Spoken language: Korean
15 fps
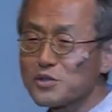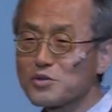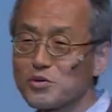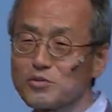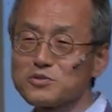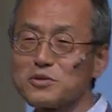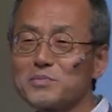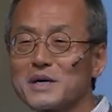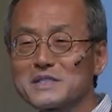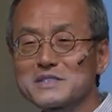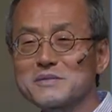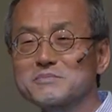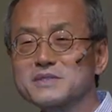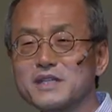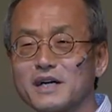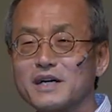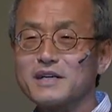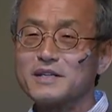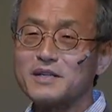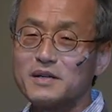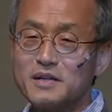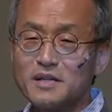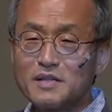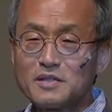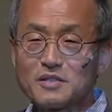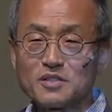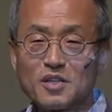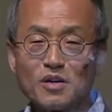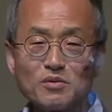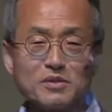통섭학자입니다.
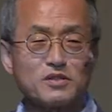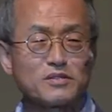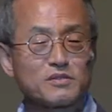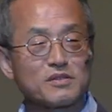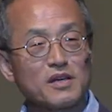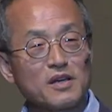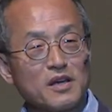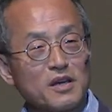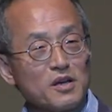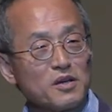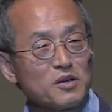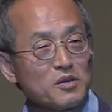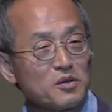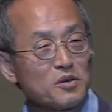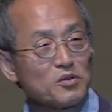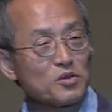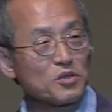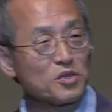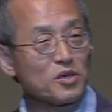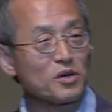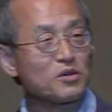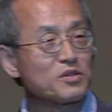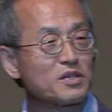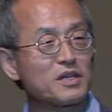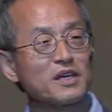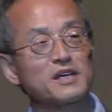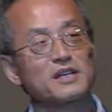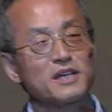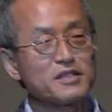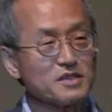다윈은
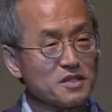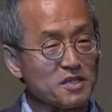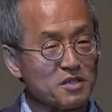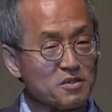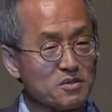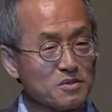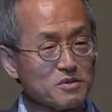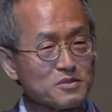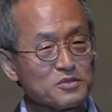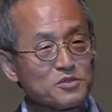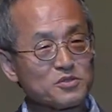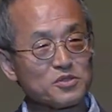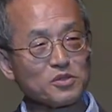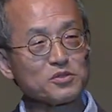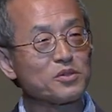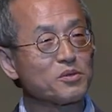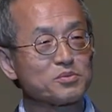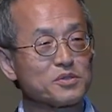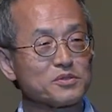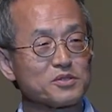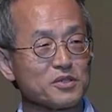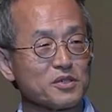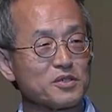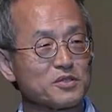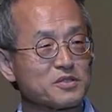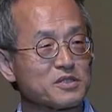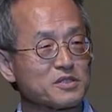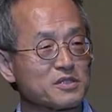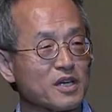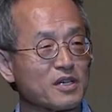경계라는 게 전혀 없었어요.
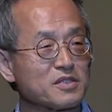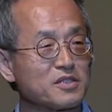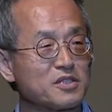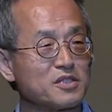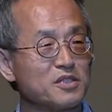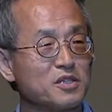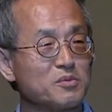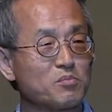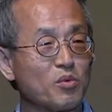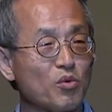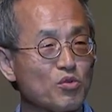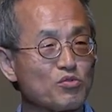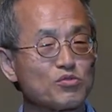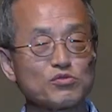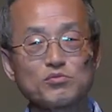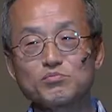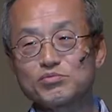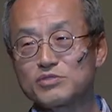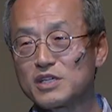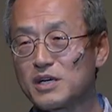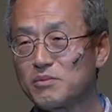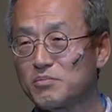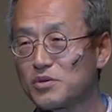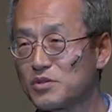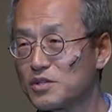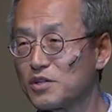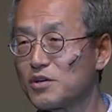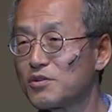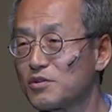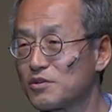당신이 모르는 분야 뭐
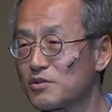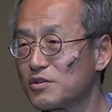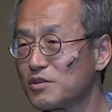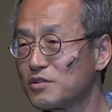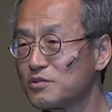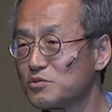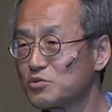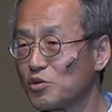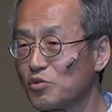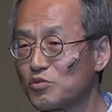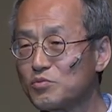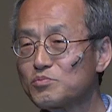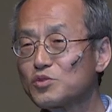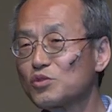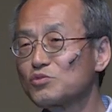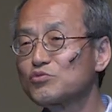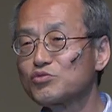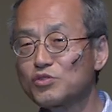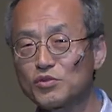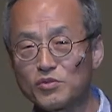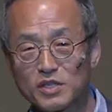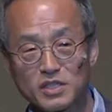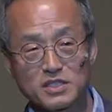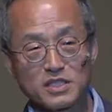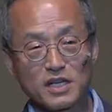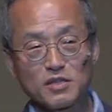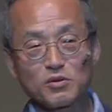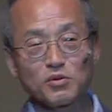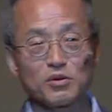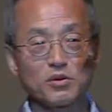이런 거를 조금 더 두려워하지
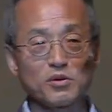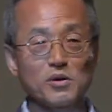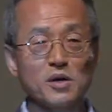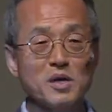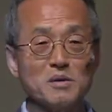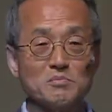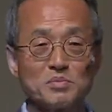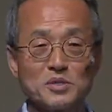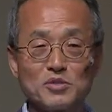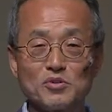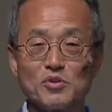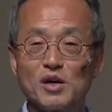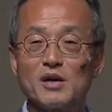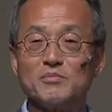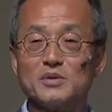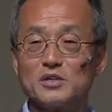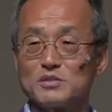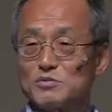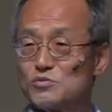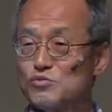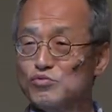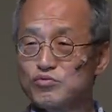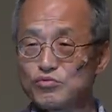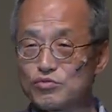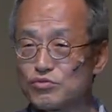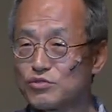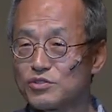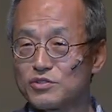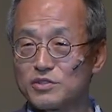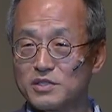않고 필요하면
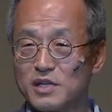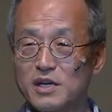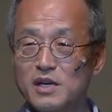누구든